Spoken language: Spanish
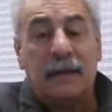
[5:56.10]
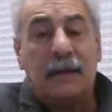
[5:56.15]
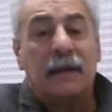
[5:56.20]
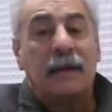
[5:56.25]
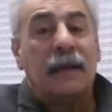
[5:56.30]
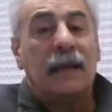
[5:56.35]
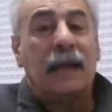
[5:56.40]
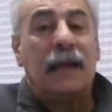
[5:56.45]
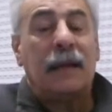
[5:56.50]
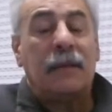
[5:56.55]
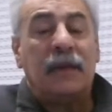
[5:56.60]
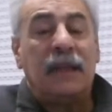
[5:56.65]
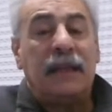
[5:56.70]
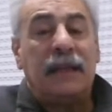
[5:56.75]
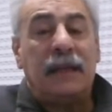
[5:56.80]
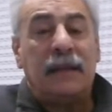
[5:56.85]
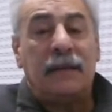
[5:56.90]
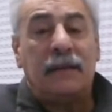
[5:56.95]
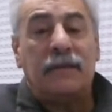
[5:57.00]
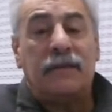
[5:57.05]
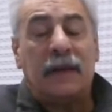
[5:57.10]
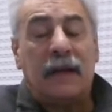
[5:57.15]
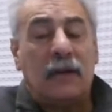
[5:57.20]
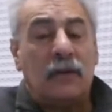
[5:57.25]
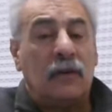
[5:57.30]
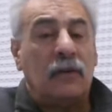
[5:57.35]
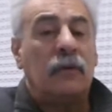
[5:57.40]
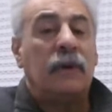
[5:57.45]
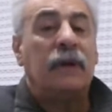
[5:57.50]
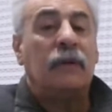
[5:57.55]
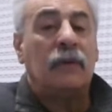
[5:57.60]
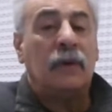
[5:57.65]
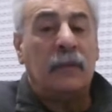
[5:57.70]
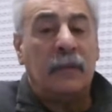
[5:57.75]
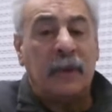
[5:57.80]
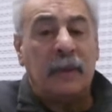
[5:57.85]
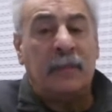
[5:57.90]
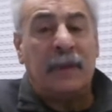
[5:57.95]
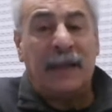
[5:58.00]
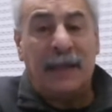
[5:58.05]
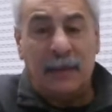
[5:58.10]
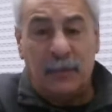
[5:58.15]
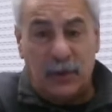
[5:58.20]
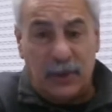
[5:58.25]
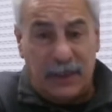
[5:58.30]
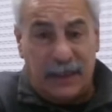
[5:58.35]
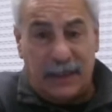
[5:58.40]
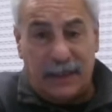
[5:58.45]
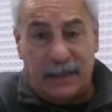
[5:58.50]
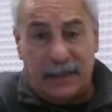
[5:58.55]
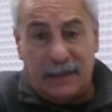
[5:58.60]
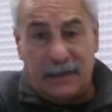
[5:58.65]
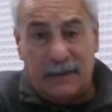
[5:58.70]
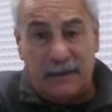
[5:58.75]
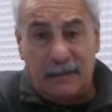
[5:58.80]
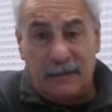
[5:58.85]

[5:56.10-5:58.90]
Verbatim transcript: Claramente, Franco no era un hombre para la política.